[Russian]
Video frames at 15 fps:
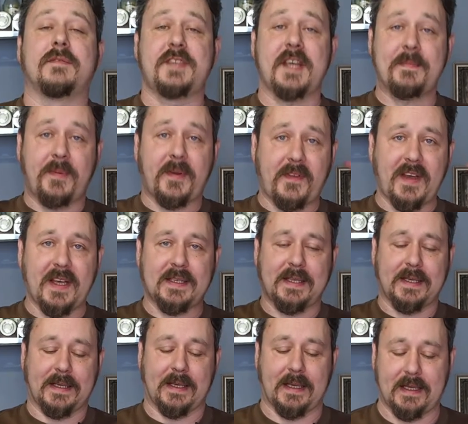Всем привет!
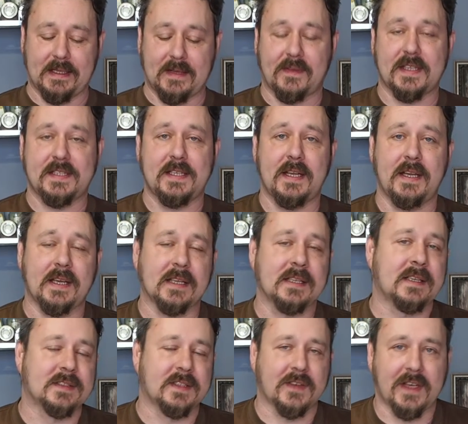Это Василий,
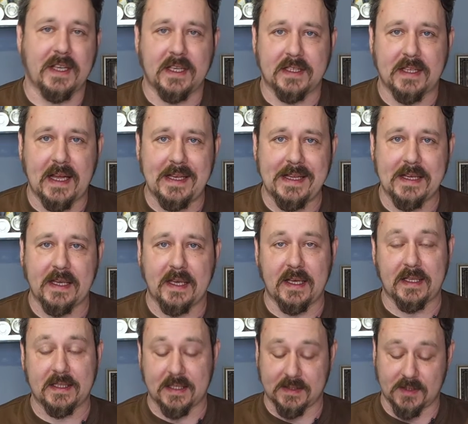канал Завали Едальник, и
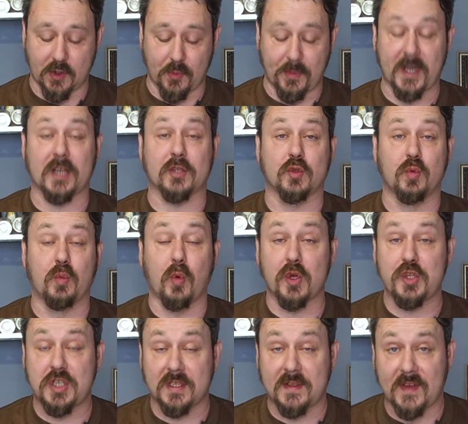это рубрика
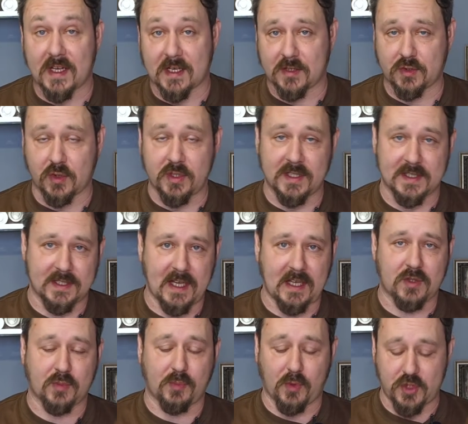«Тупой четверг». Кто не
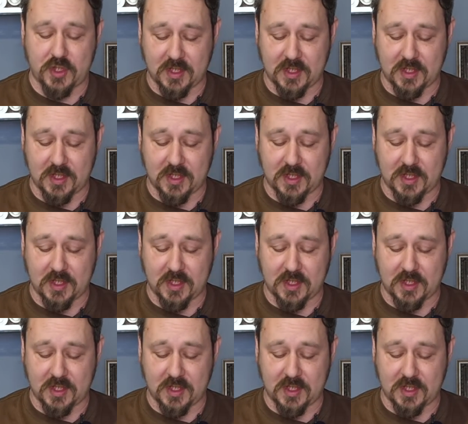знает, «Тупой